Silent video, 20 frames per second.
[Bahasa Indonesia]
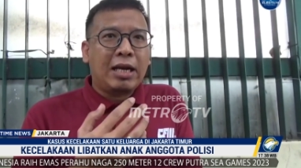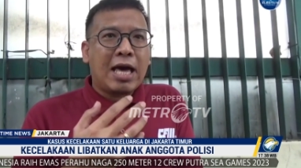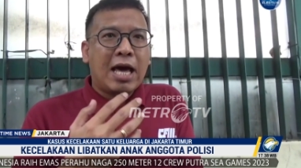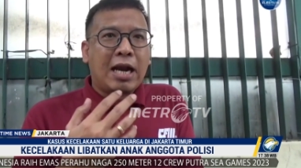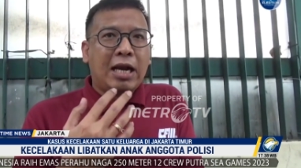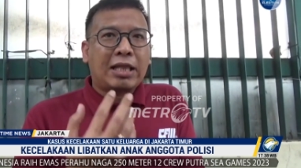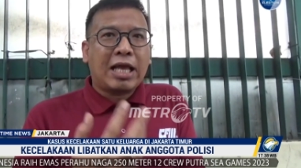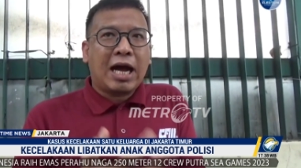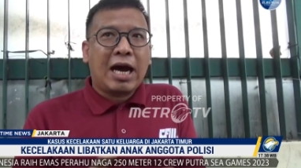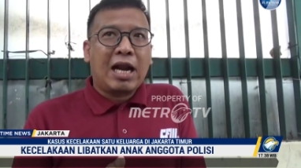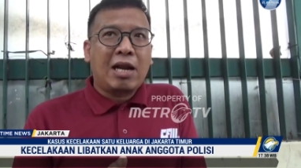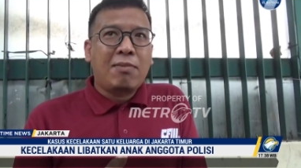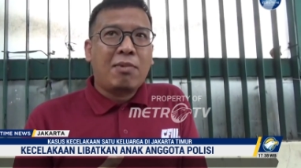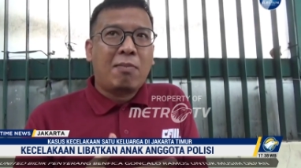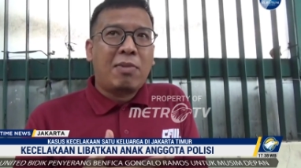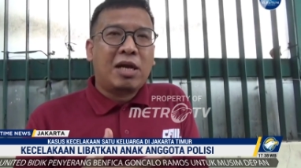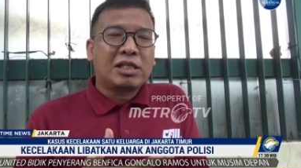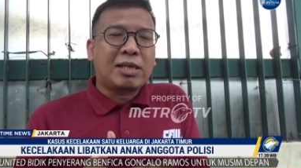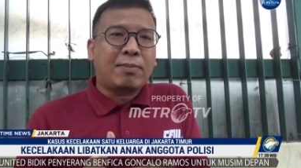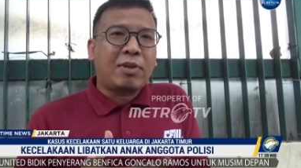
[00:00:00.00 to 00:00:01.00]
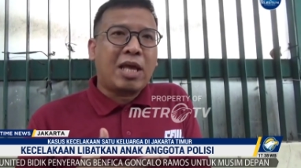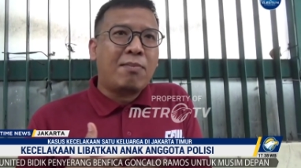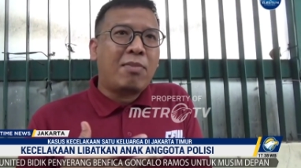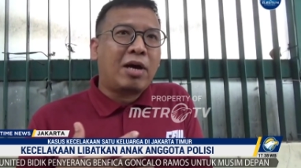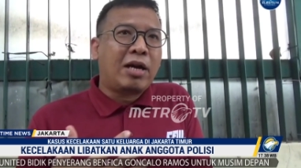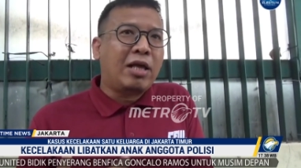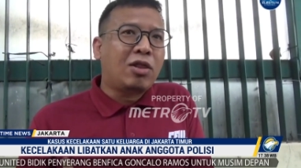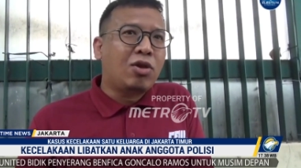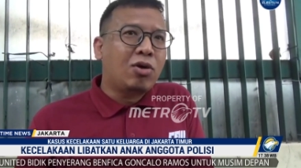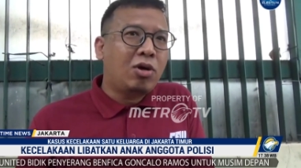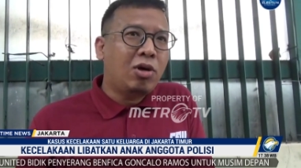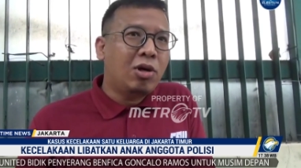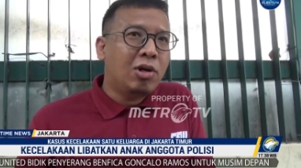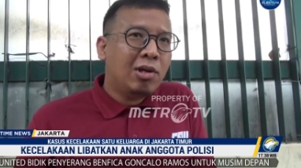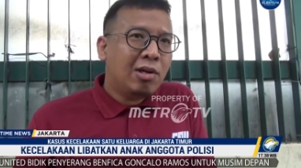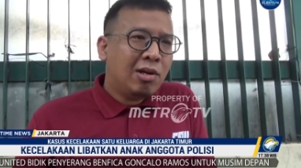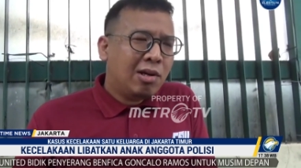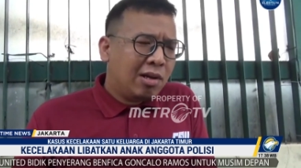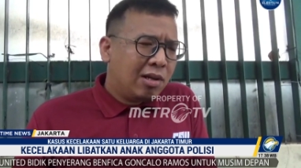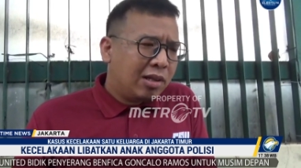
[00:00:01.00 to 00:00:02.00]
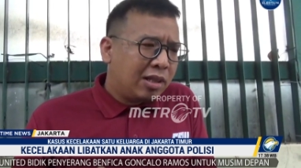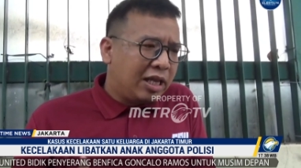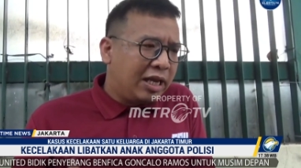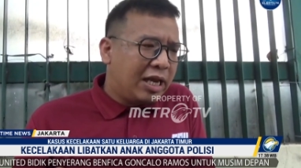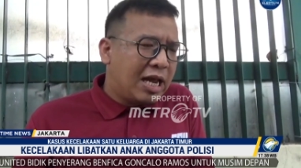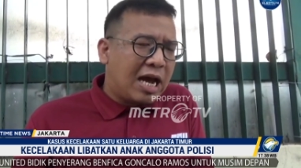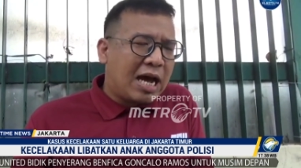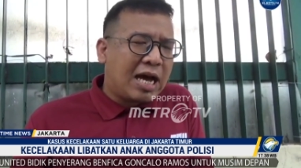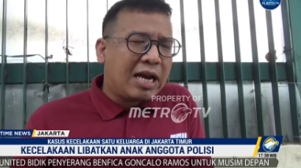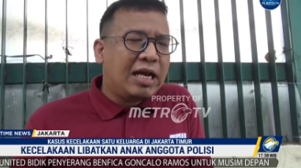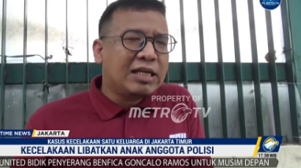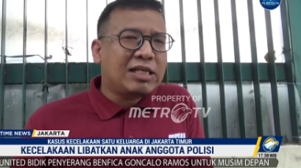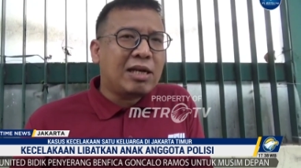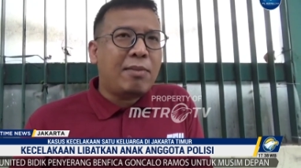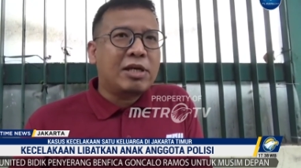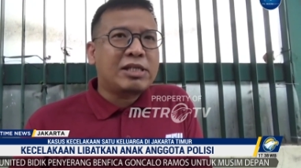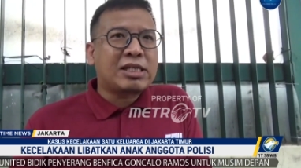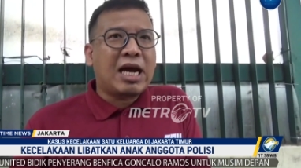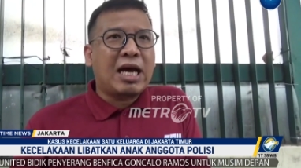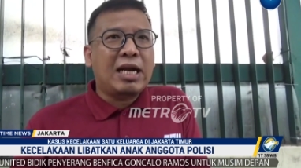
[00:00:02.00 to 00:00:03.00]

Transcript: dari tanggal 15 September itu tidak ada